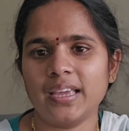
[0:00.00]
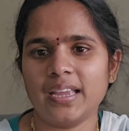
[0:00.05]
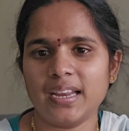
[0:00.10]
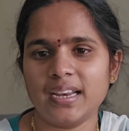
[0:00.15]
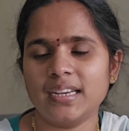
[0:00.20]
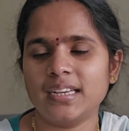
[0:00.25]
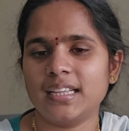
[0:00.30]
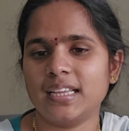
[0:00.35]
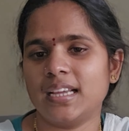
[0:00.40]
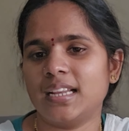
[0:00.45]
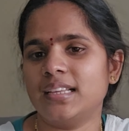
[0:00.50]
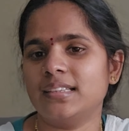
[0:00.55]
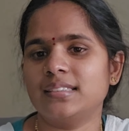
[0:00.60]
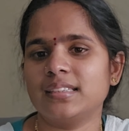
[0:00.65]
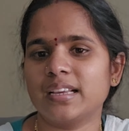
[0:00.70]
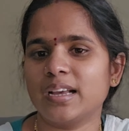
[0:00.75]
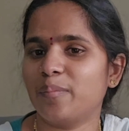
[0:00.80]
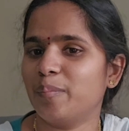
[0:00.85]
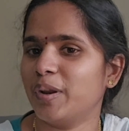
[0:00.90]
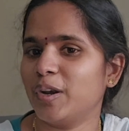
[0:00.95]
ఏంటి
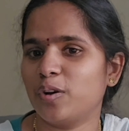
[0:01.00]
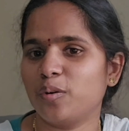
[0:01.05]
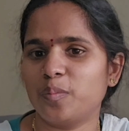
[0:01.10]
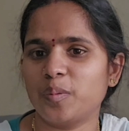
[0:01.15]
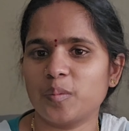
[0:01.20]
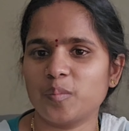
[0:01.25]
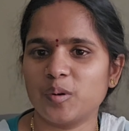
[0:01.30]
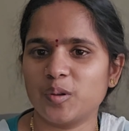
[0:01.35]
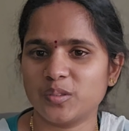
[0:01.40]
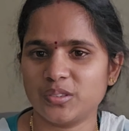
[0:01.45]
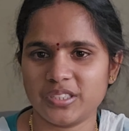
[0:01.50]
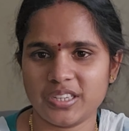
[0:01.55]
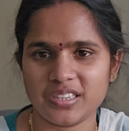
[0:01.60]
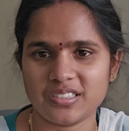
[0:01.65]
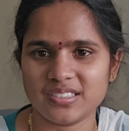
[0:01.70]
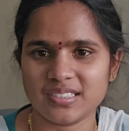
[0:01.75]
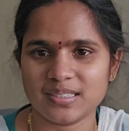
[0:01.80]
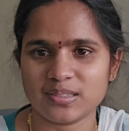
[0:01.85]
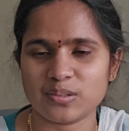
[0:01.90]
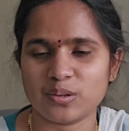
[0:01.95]
అనేసి కమెంట్ రూపంలో
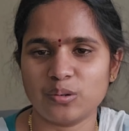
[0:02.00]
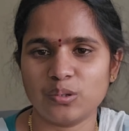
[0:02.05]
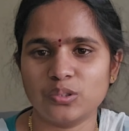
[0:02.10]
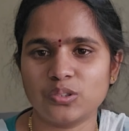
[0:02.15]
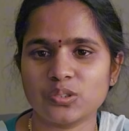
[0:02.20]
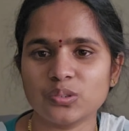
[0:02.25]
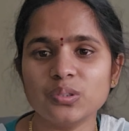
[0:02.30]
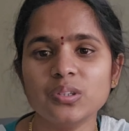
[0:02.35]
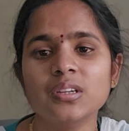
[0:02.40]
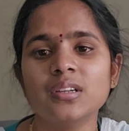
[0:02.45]
షేర్ చేసుకోవచ్చు